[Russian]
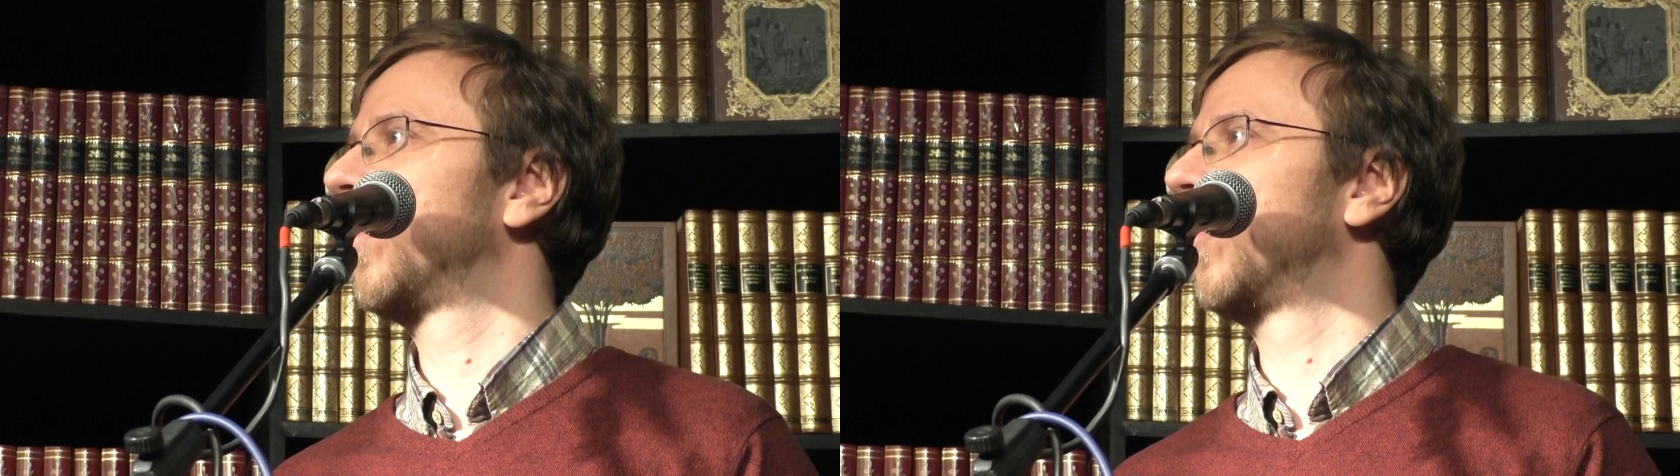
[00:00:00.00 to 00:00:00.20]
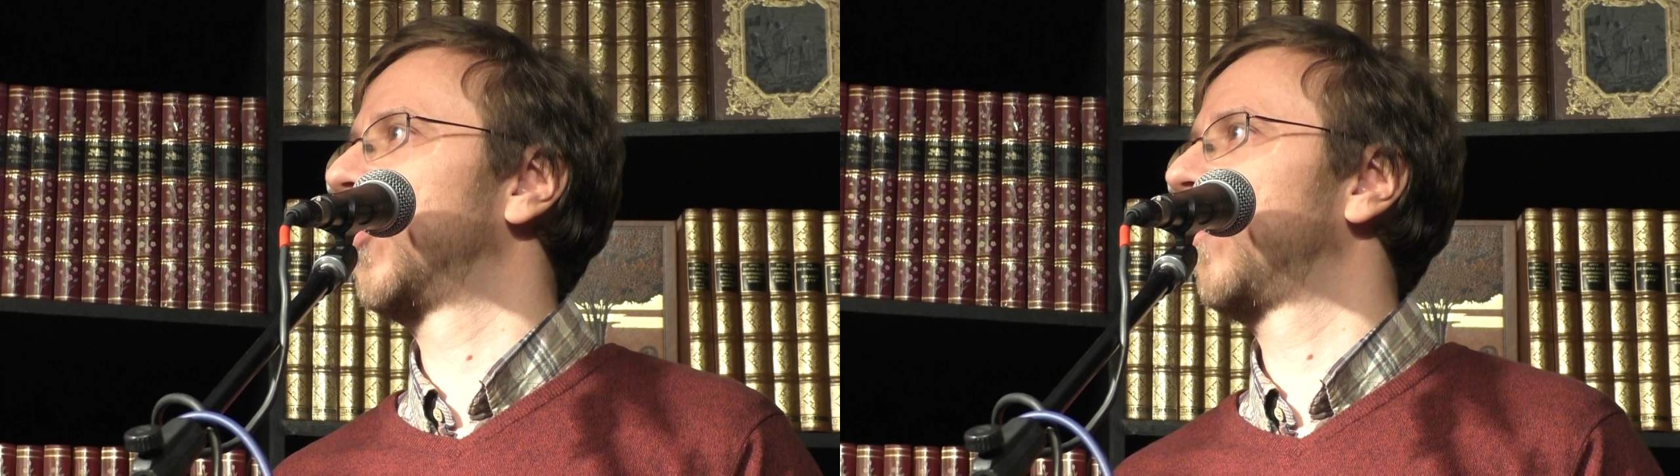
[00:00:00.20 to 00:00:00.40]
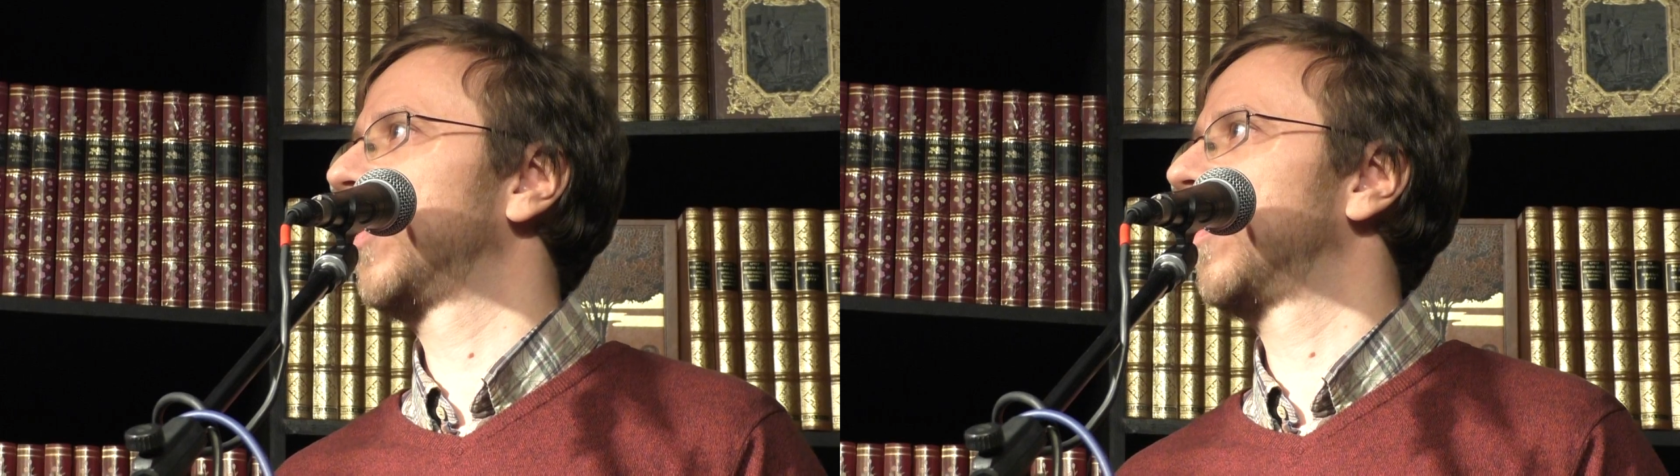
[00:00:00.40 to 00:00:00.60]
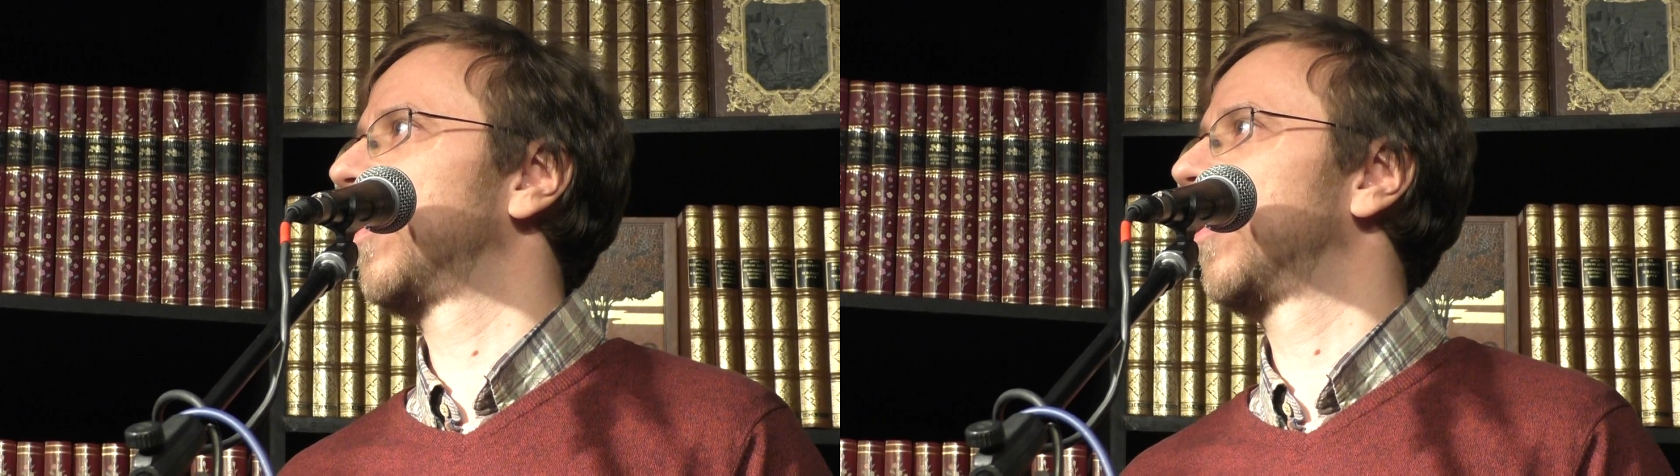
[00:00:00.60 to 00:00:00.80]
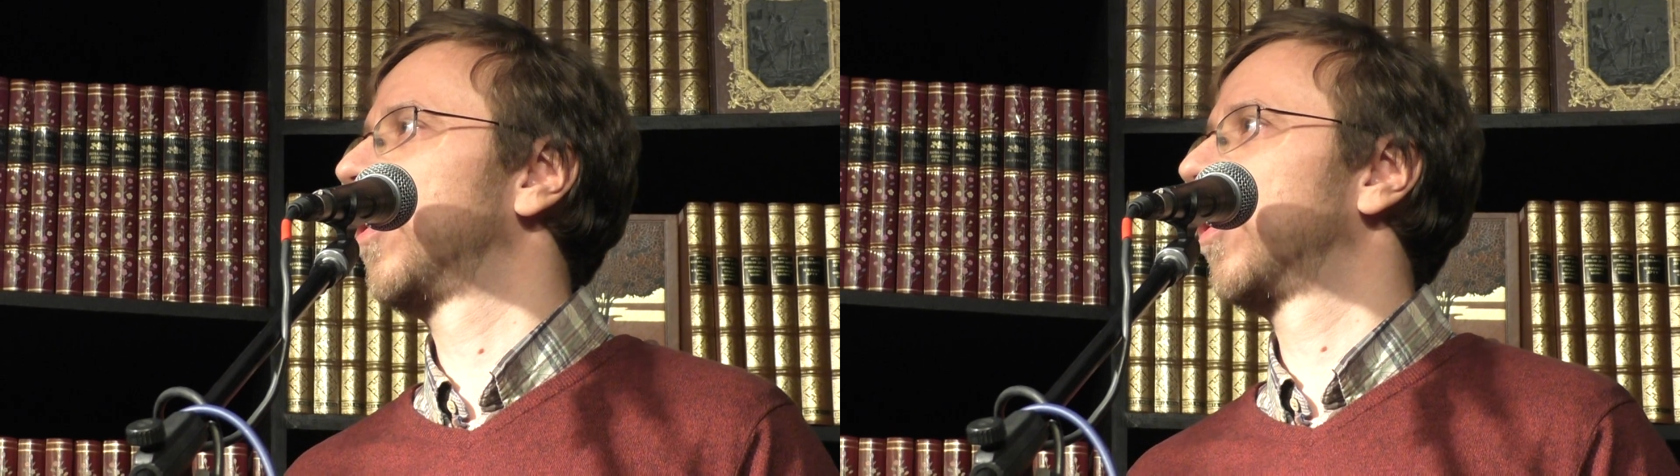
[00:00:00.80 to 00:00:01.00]
Мы
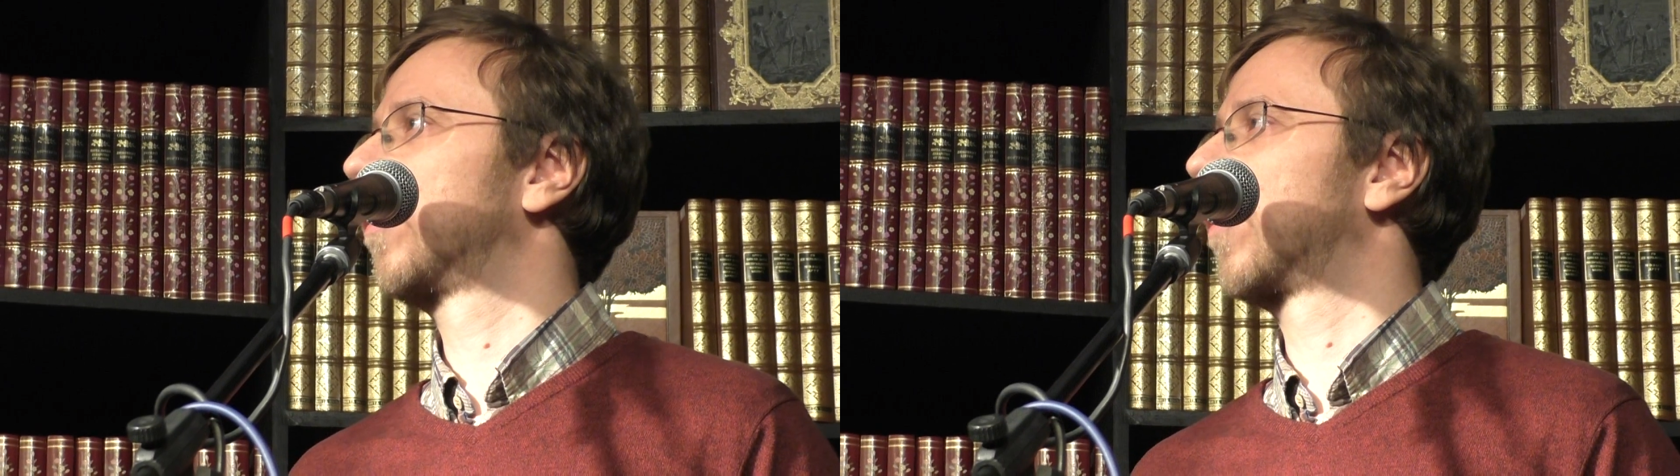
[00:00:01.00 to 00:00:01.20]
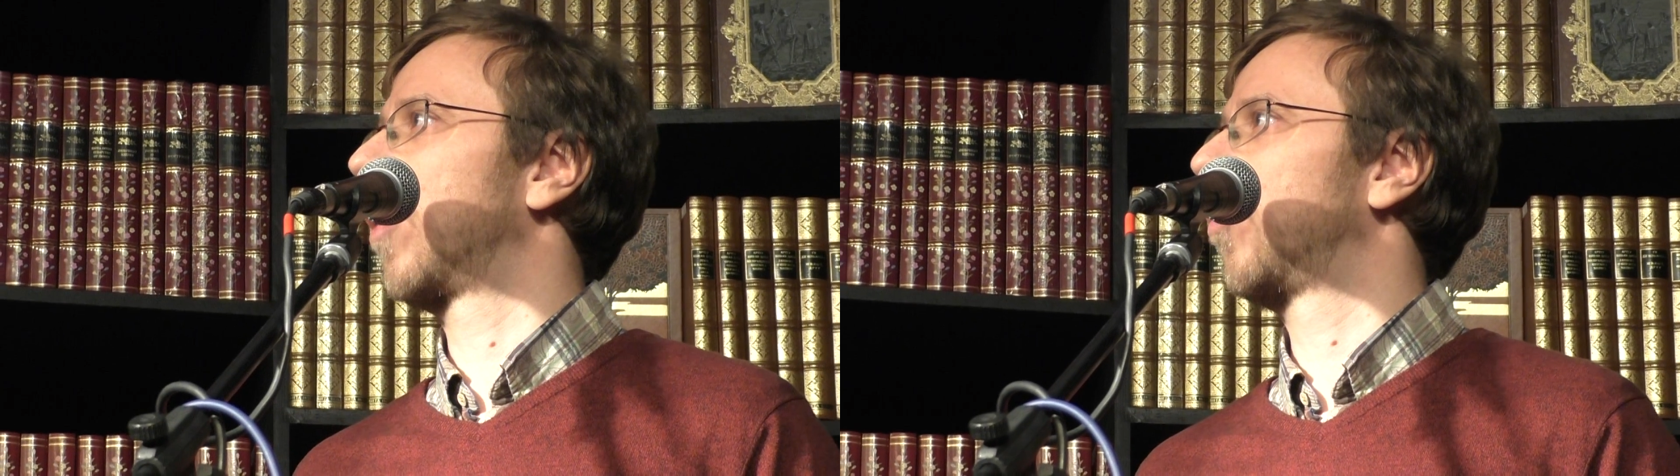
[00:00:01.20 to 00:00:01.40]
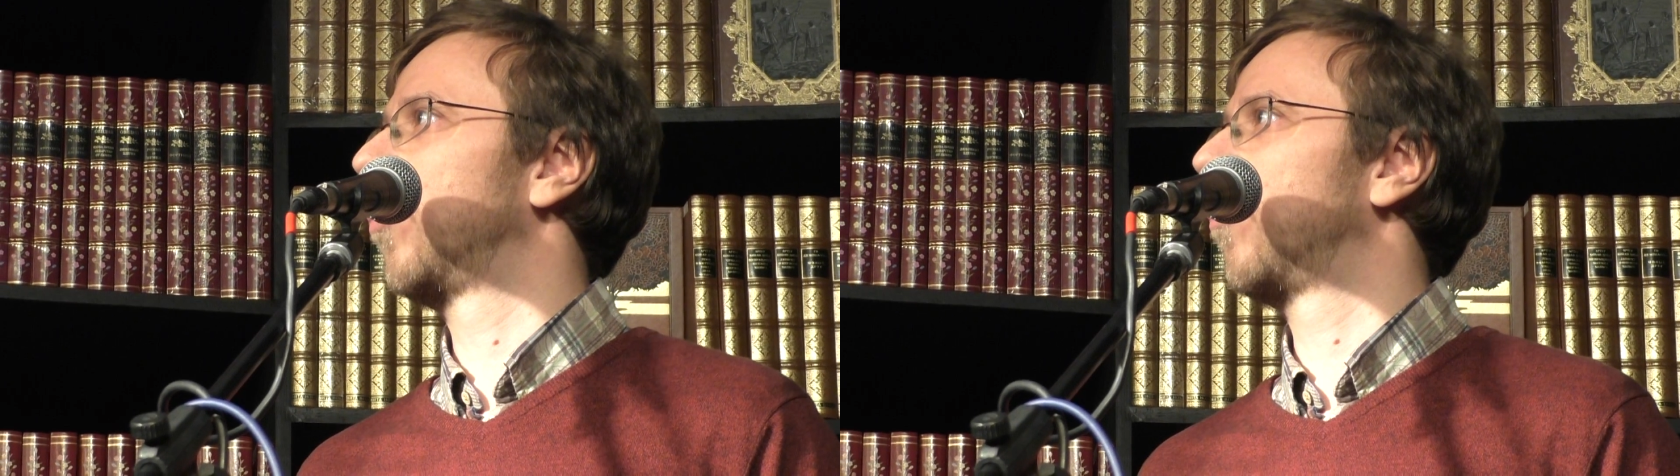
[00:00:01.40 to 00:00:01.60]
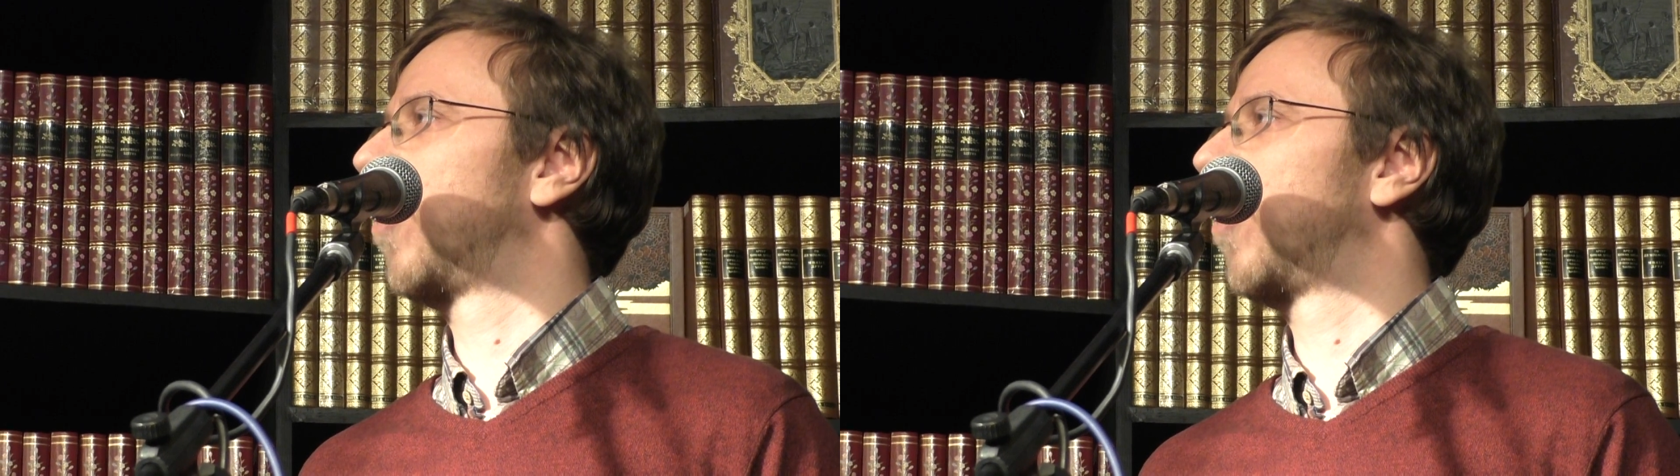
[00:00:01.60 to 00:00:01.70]
увидели цаплю в